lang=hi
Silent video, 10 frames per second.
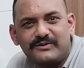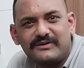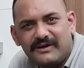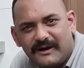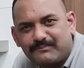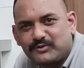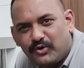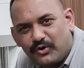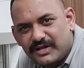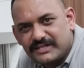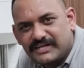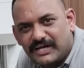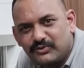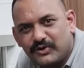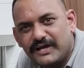अब तो होटल चालू
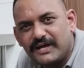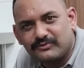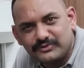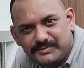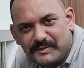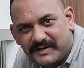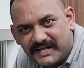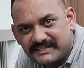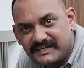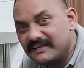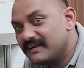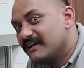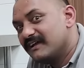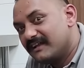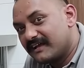हो गया कुछ भी बनाते हैं
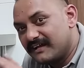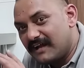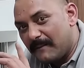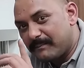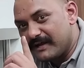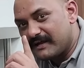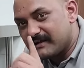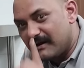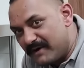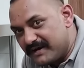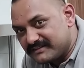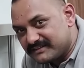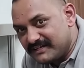लेकिन आपके कमेंट थे